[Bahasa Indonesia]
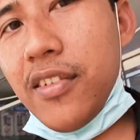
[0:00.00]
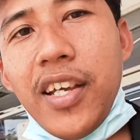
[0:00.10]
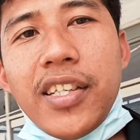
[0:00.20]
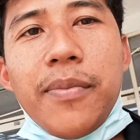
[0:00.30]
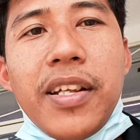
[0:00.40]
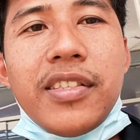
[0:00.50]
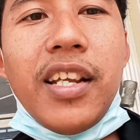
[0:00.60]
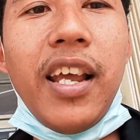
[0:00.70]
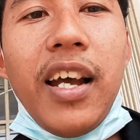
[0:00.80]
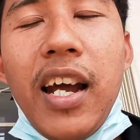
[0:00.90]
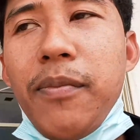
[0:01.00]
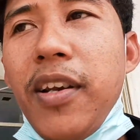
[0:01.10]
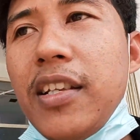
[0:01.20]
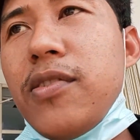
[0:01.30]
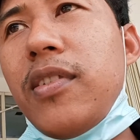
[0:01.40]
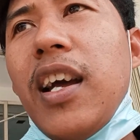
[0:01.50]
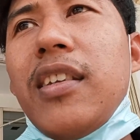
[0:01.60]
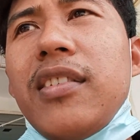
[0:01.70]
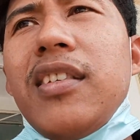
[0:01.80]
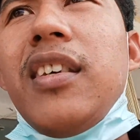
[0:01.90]
Oke sahabat saya akan
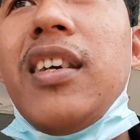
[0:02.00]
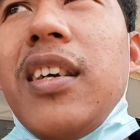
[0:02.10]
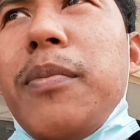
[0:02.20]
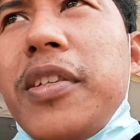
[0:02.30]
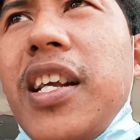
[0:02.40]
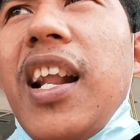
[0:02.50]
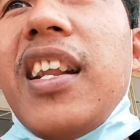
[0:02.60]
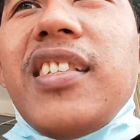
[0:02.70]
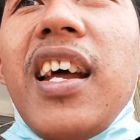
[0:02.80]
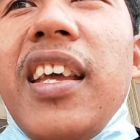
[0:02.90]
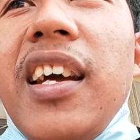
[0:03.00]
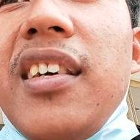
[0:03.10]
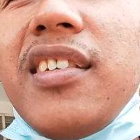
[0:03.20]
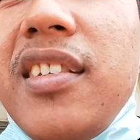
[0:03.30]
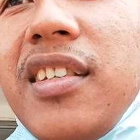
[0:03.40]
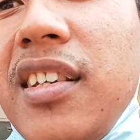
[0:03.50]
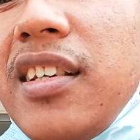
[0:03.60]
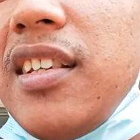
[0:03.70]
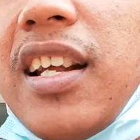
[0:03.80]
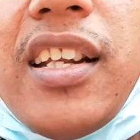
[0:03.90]
melanjutkan perjalanan saya
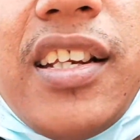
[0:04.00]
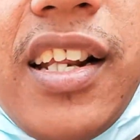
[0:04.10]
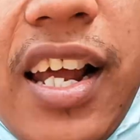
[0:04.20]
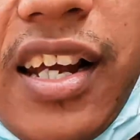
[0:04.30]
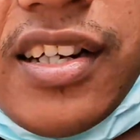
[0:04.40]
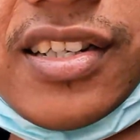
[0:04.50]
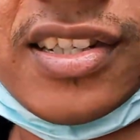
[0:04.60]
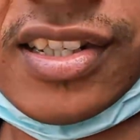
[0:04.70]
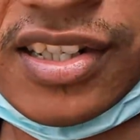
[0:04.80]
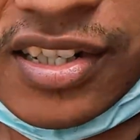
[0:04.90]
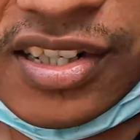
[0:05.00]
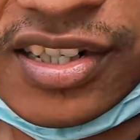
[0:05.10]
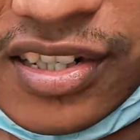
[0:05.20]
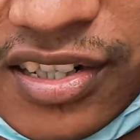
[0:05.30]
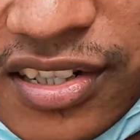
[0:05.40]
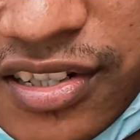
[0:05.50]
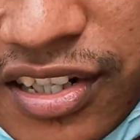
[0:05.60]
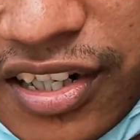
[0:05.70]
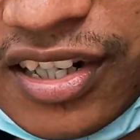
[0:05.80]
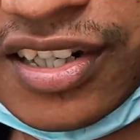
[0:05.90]
dan inilah
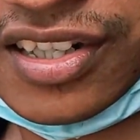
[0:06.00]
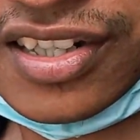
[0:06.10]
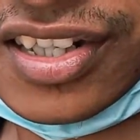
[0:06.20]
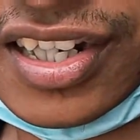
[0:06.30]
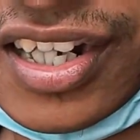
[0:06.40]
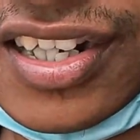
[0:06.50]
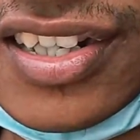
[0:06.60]
nih ya